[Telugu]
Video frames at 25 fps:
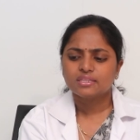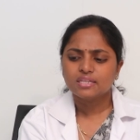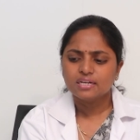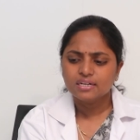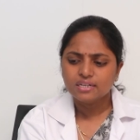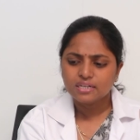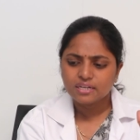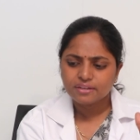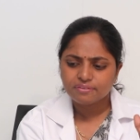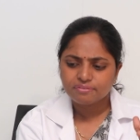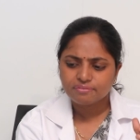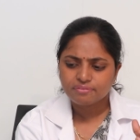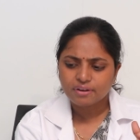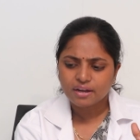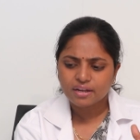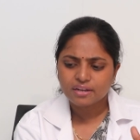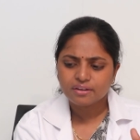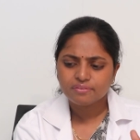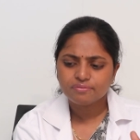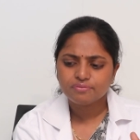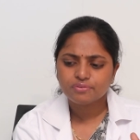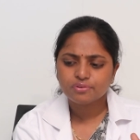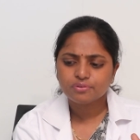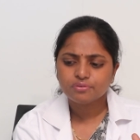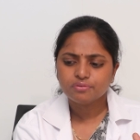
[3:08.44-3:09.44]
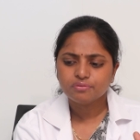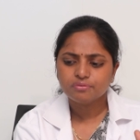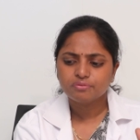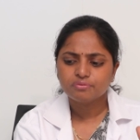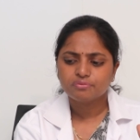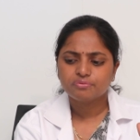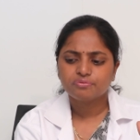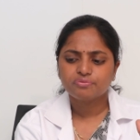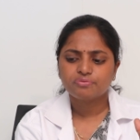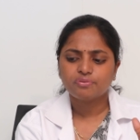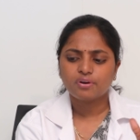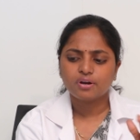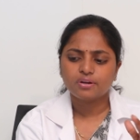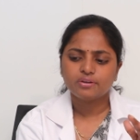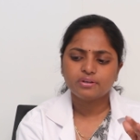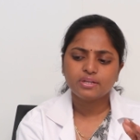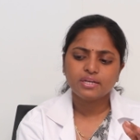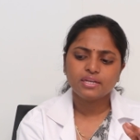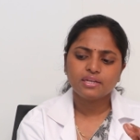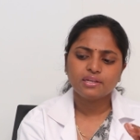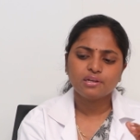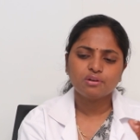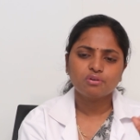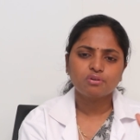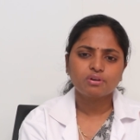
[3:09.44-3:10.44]
థర్టీ ఫైవ్ టు ఫార్టీ
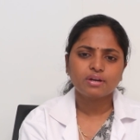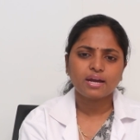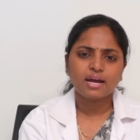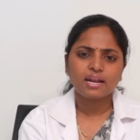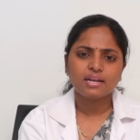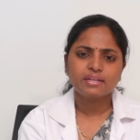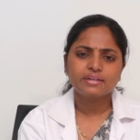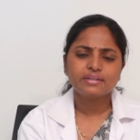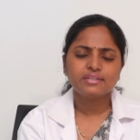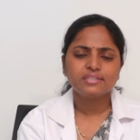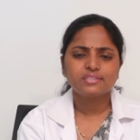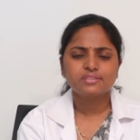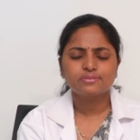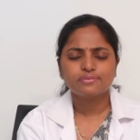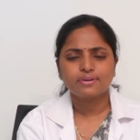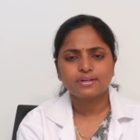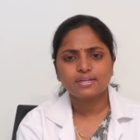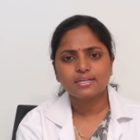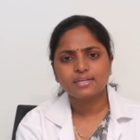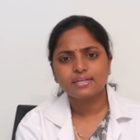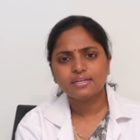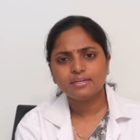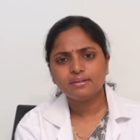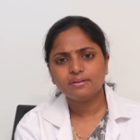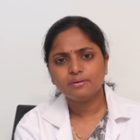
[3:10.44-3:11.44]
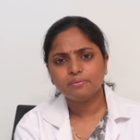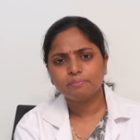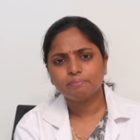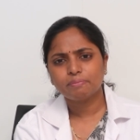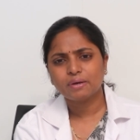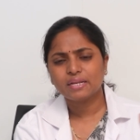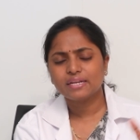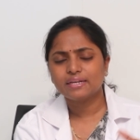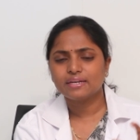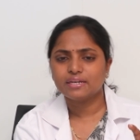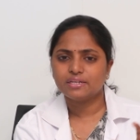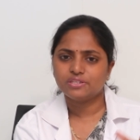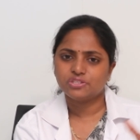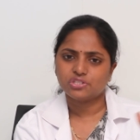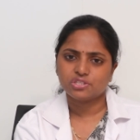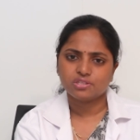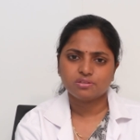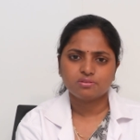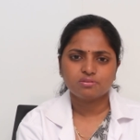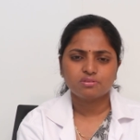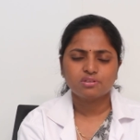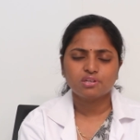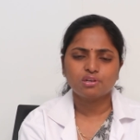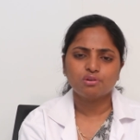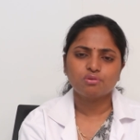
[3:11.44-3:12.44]
కిలో క్యాలరీస్ వరకు పర్ కేజీ
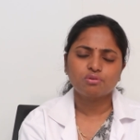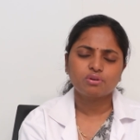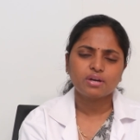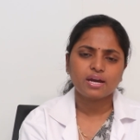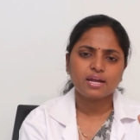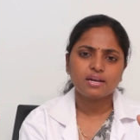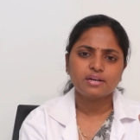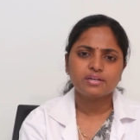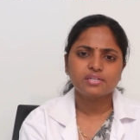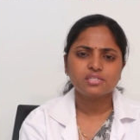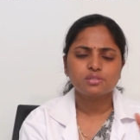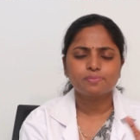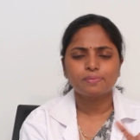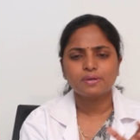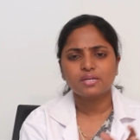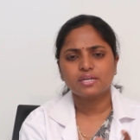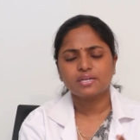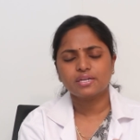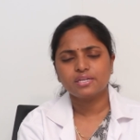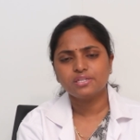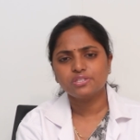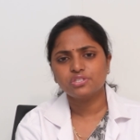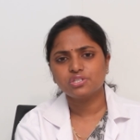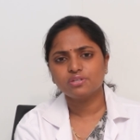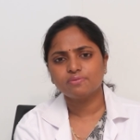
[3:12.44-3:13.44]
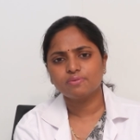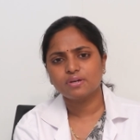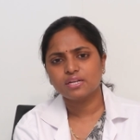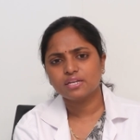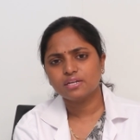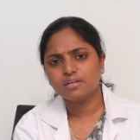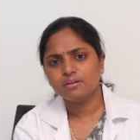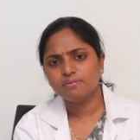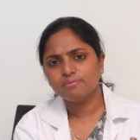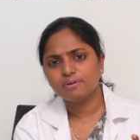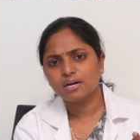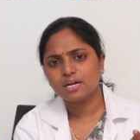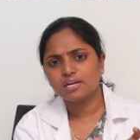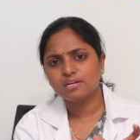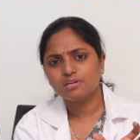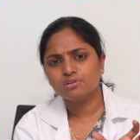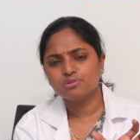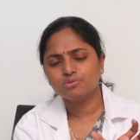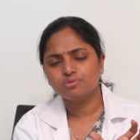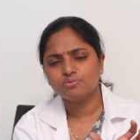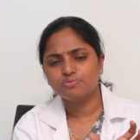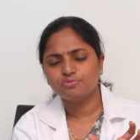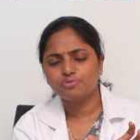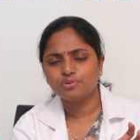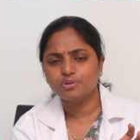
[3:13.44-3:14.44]
కిలో క్యాలరీస్ పర్ కేజీ వరకు
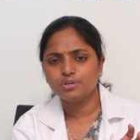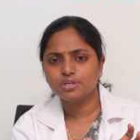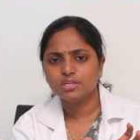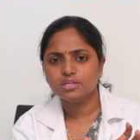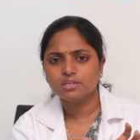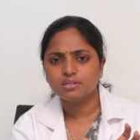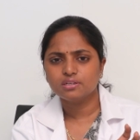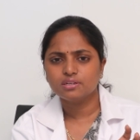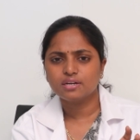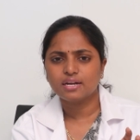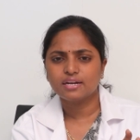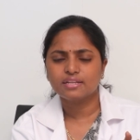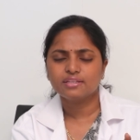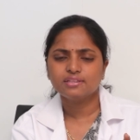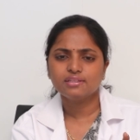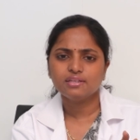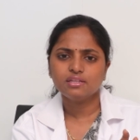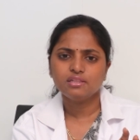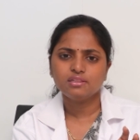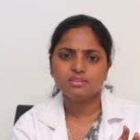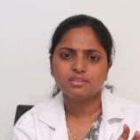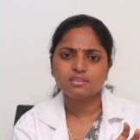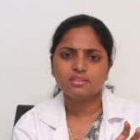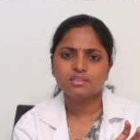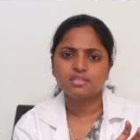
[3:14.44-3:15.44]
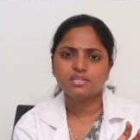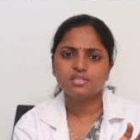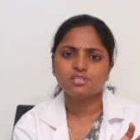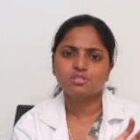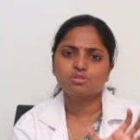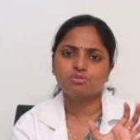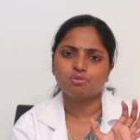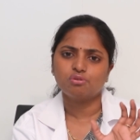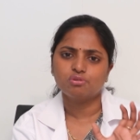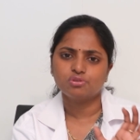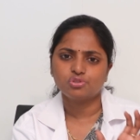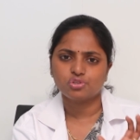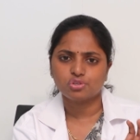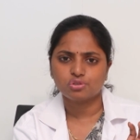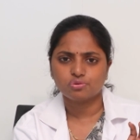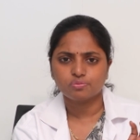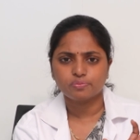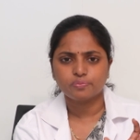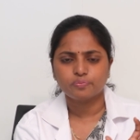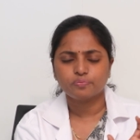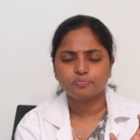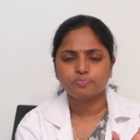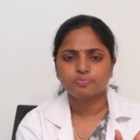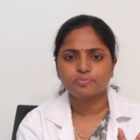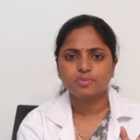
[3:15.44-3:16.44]
వాళ్ళు ఫుడ్ అనేది తీసుకోవచ్చు
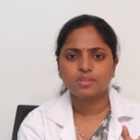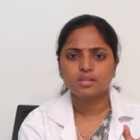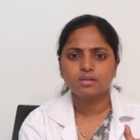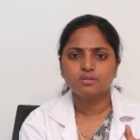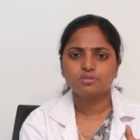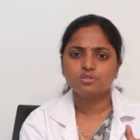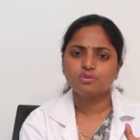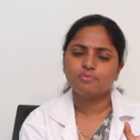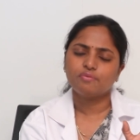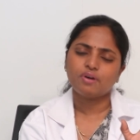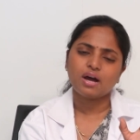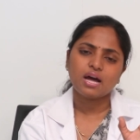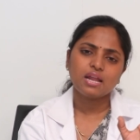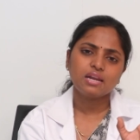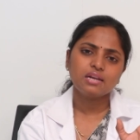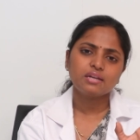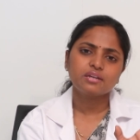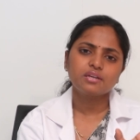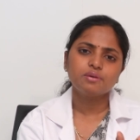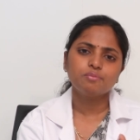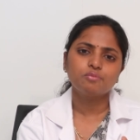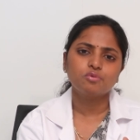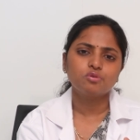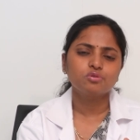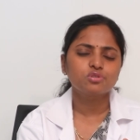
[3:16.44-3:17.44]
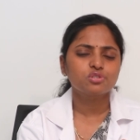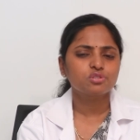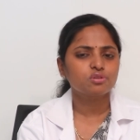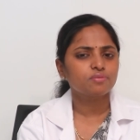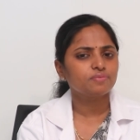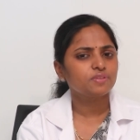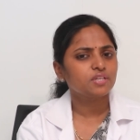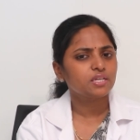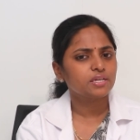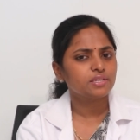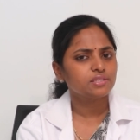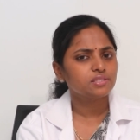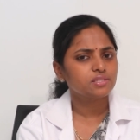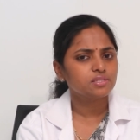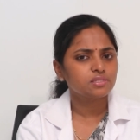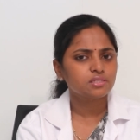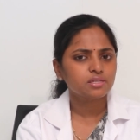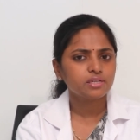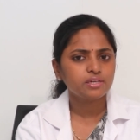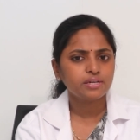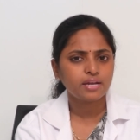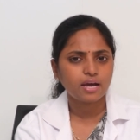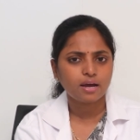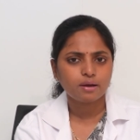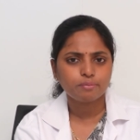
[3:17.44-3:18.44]
సో వాళ్ళకి మోస్ట్ ఆఫ్ ది
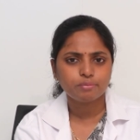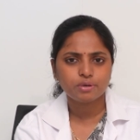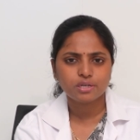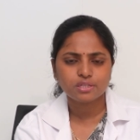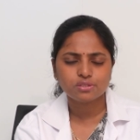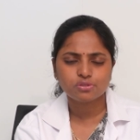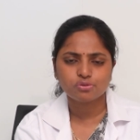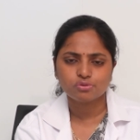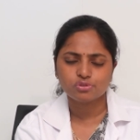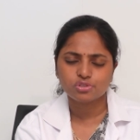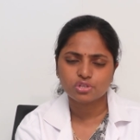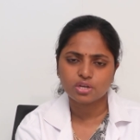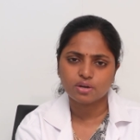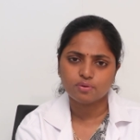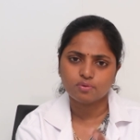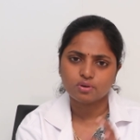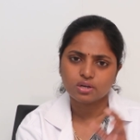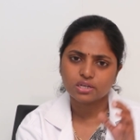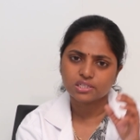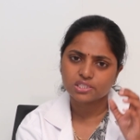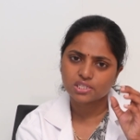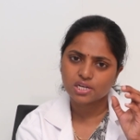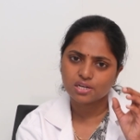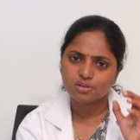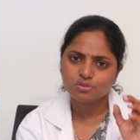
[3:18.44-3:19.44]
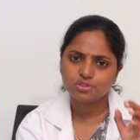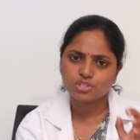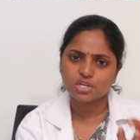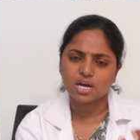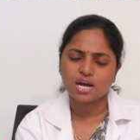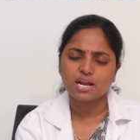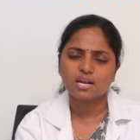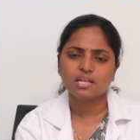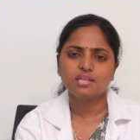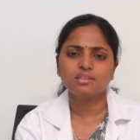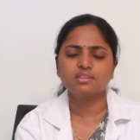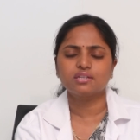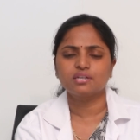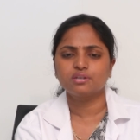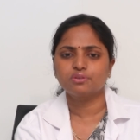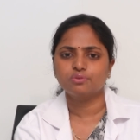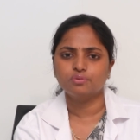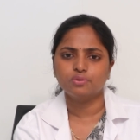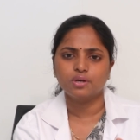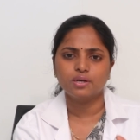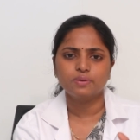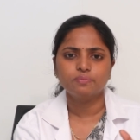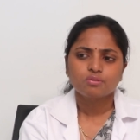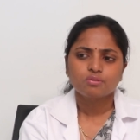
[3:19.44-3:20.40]
కేసెస్కి డయాబెటీస్ వచ్చే అవకాశాలు చాలా తక్కువ